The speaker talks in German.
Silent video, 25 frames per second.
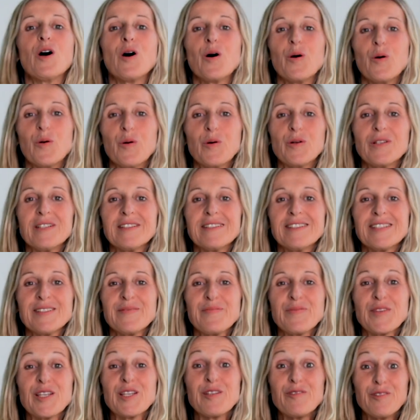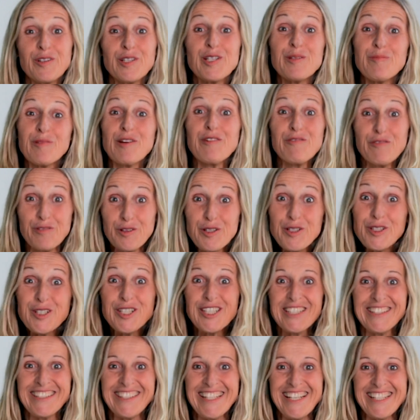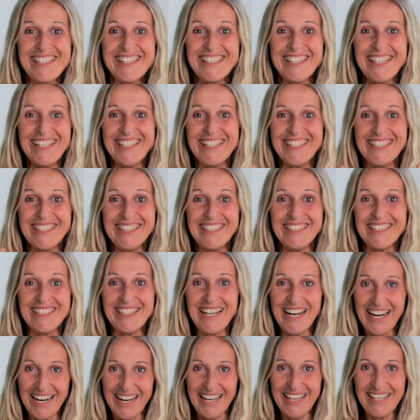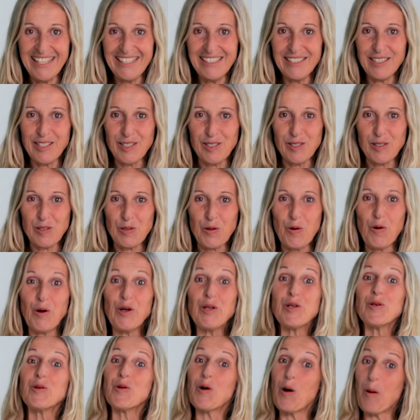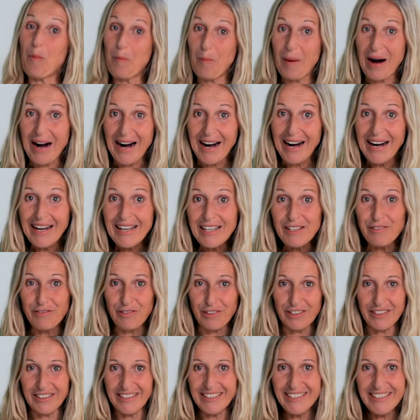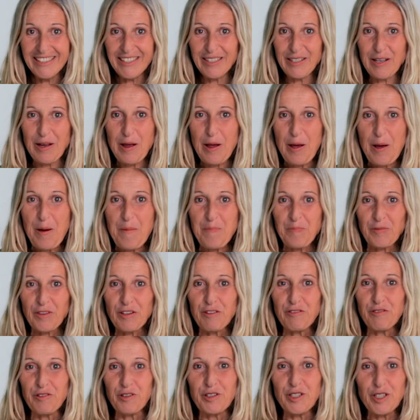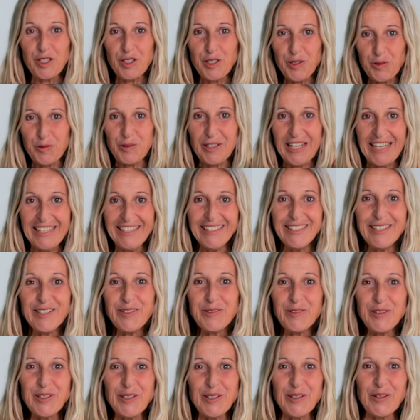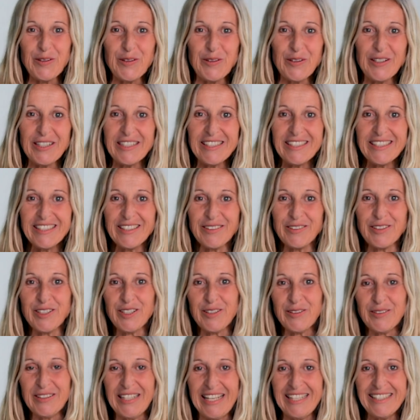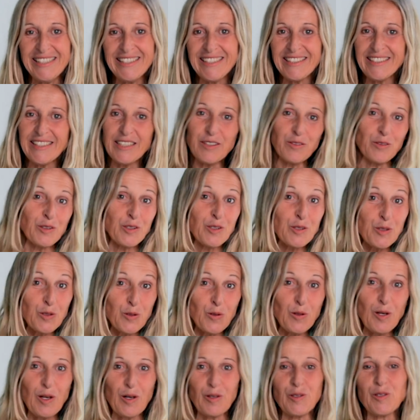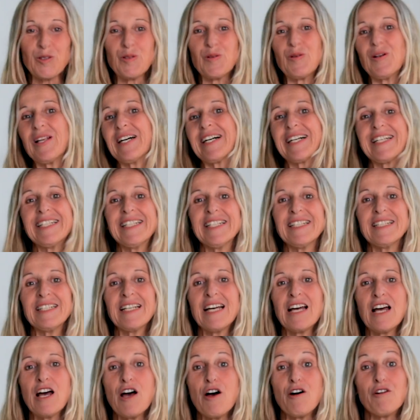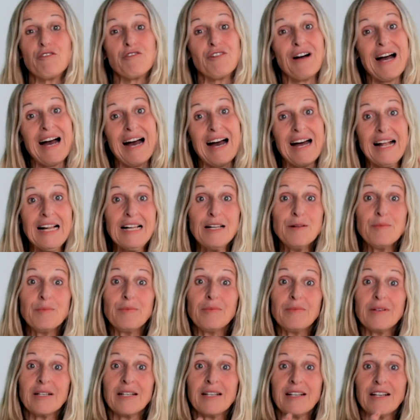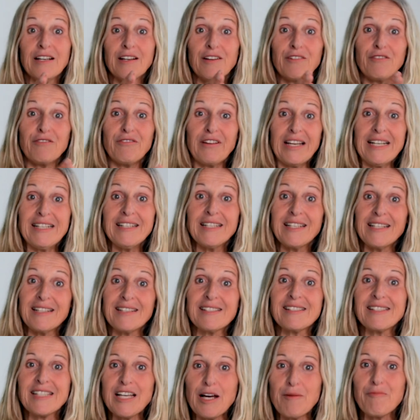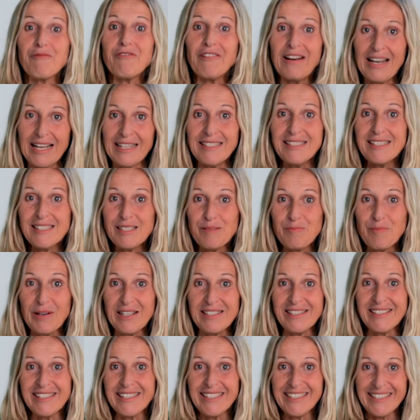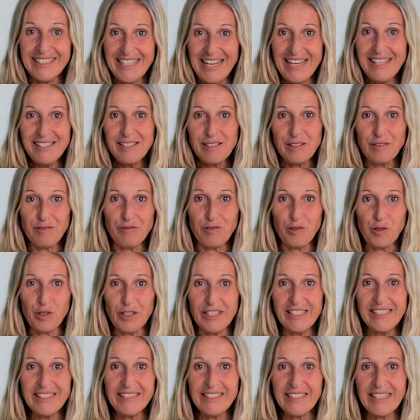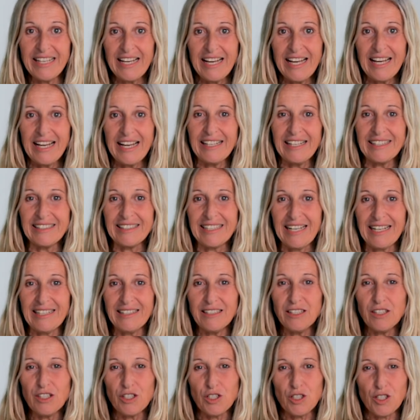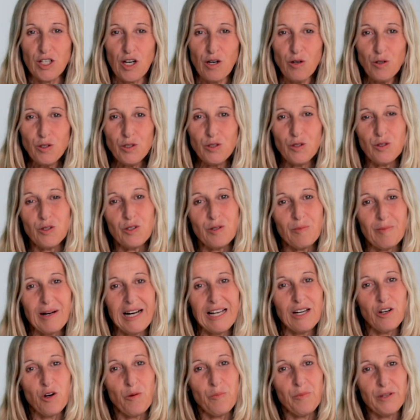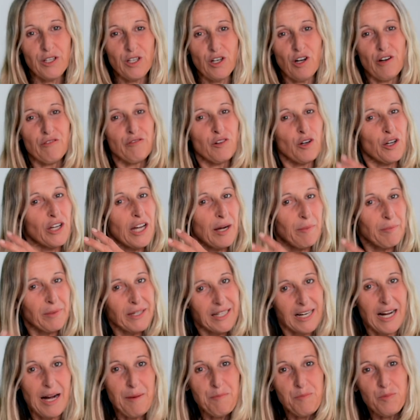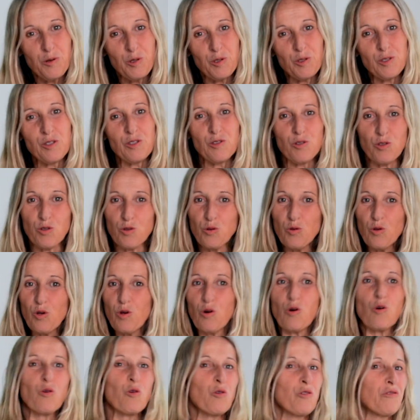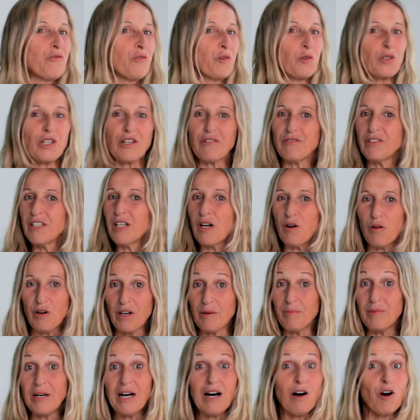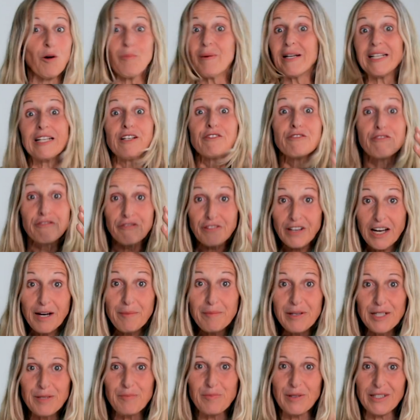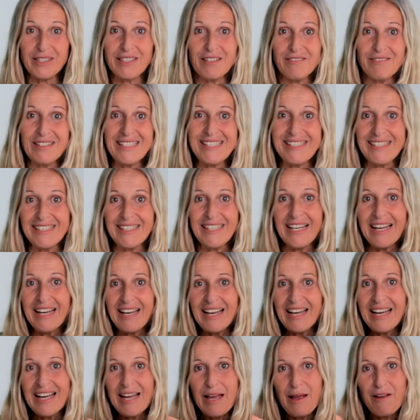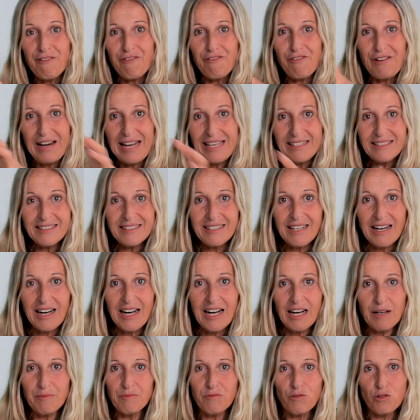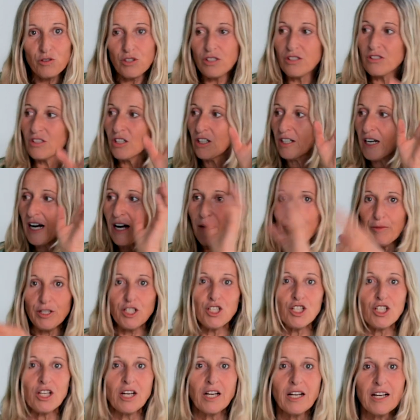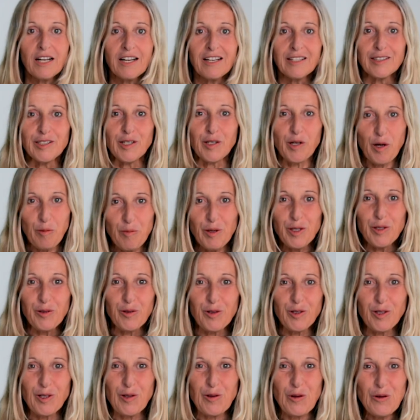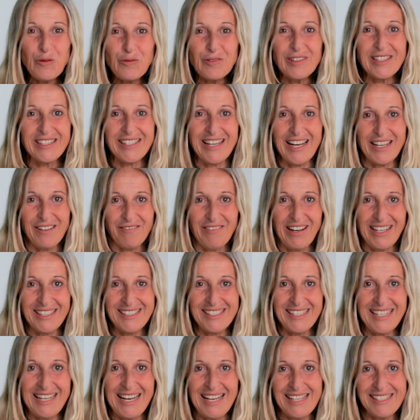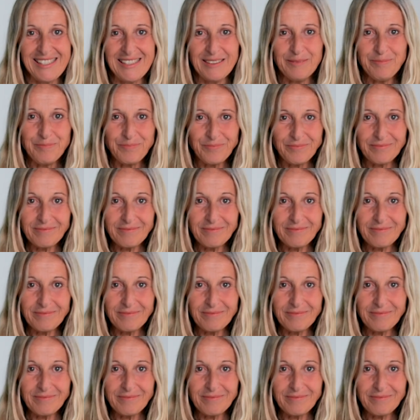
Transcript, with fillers: und ich würde mir wünschen, dass er Teil des neuen Normal wird für die Studenten unter euch und Studentinnen und Schüler und Schülerinnen, vor allem wenn ihr sehr pflanzenbasiert essen wollt, dann schaut doch mal, ob ihr auf eurem Campus, Schulhof oder wie auch immer, auch bei den Firmen bitte, wenn sie Flächen haben, wo sie sagen, ach Mensch, da können wir doch Löwenzahn wachsen lassen,